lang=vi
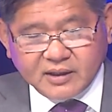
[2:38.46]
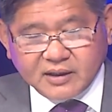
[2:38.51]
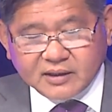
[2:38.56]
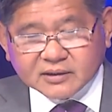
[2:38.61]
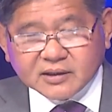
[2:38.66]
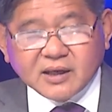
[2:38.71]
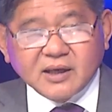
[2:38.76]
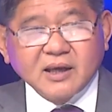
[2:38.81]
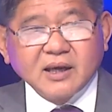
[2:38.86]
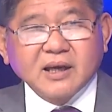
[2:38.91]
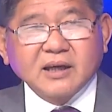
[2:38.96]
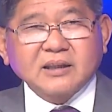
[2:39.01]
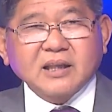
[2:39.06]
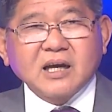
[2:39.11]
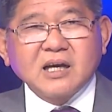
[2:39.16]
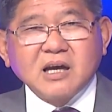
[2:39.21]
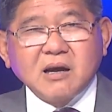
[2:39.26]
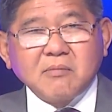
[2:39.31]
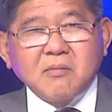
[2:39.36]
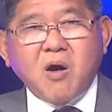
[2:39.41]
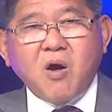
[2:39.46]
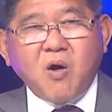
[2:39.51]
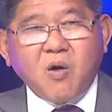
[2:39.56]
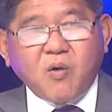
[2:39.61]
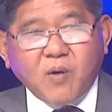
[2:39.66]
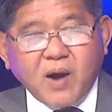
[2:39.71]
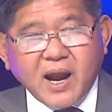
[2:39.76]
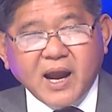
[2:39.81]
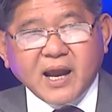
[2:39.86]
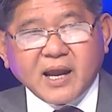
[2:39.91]
Thì người ta ngưỡng mộ
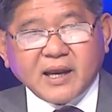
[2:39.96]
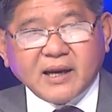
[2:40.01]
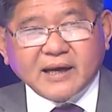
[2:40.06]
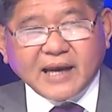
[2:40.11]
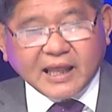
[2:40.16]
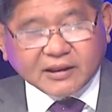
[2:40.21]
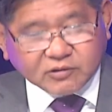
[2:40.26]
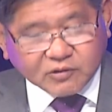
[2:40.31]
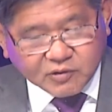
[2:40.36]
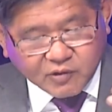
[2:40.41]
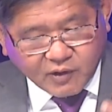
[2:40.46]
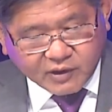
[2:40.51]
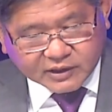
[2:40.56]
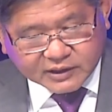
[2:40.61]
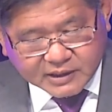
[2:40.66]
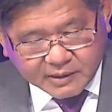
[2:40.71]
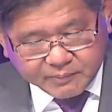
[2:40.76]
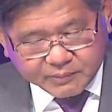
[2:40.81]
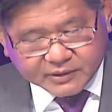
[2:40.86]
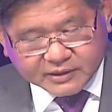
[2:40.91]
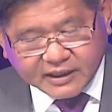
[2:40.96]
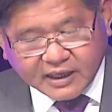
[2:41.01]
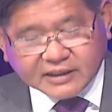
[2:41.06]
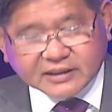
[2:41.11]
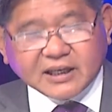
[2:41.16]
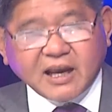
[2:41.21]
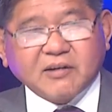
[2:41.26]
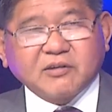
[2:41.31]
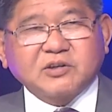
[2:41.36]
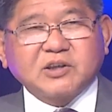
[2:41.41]
quá. Lát tôi nói tiếp có tại
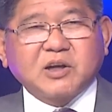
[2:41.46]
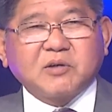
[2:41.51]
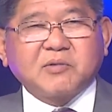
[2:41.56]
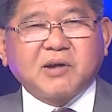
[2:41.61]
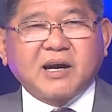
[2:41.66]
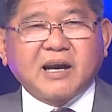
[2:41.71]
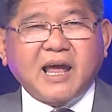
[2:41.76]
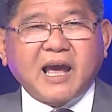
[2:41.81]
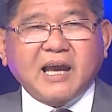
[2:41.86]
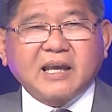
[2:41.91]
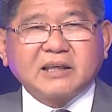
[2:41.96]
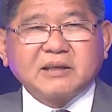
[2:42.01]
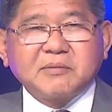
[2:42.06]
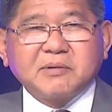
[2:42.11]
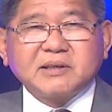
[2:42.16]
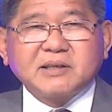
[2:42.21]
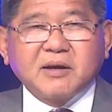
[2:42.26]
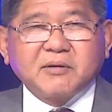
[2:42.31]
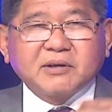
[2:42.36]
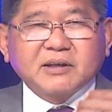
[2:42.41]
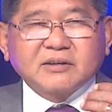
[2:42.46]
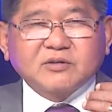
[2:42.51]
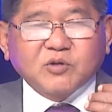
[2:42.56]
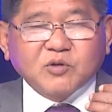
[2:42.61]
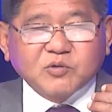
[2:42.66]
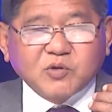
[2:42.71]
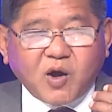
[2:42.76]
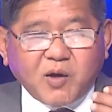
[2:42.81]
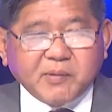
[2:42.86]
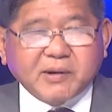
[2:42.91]
sao cái chuyện ở lại. Nhưng mà giờ
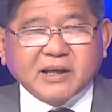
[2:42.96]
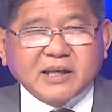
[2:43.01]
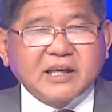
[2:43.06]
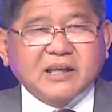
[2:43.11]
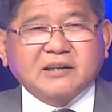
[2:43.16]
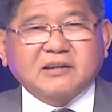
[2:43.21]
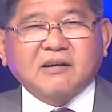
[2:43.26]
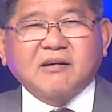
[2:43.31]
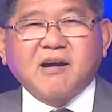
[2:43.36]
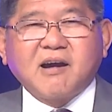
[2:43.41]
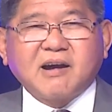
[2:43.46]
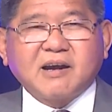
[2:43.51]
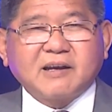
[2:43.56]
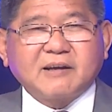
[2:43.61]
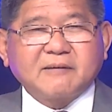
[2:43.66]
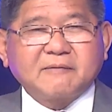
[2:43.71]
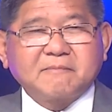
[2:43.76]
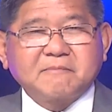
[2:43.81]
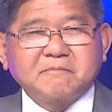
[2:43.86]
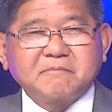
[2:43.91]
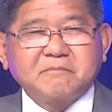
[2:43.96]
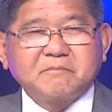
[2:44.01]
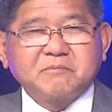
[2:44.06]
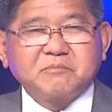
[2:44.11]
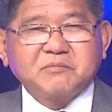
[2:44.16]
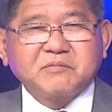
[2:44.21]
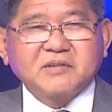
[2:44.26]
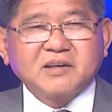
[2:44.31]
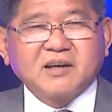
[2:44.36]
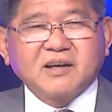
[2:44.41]
tôi nói một cái hiện tượng,
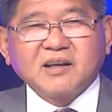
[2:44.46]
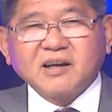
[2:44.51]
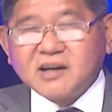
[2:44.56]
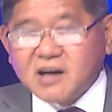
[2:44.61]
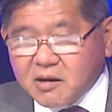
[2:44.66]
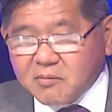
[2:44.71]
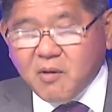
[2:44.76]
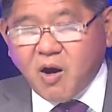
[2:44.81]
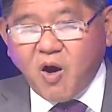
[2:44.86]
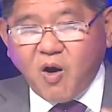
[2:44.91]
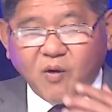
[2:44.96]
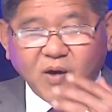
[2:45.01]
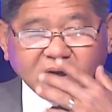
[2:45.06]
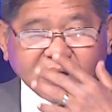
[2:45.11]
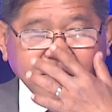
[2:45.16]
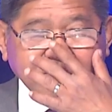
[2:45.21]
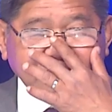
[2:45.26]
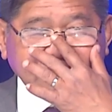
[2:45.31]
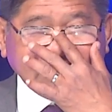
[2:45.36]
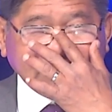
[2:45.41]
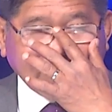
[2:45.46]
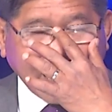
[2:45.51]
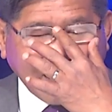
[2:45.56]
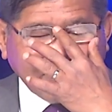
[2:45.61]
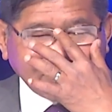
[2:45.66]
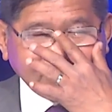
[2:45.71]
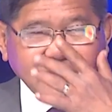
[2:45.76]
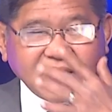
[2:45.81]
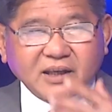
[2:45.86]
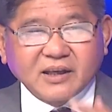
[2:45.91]
ngưỡng mộ quá đầm là ta
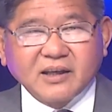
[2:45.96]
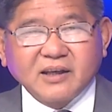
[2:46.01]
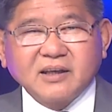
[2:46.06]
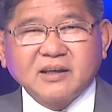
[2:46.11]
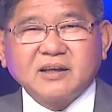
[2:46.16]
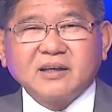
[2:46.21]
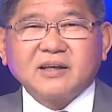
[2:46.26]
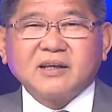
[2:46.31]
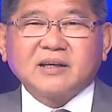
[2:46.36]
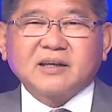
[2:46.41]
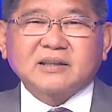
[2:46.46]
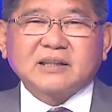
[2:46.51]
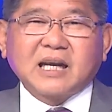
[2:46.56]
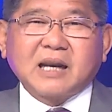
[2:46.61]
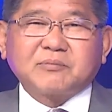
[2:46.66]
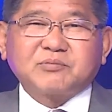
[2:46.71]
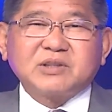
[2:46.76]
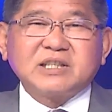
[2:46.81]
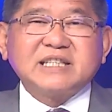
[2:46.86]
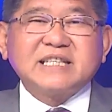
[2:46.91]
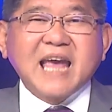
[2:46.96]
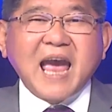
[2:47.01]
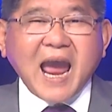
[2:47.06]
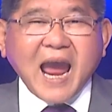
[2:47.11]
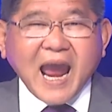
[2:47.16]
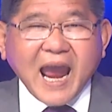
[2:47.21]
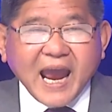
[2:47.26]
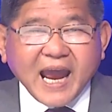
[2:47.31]
làm gì? Người ta làm tin giả.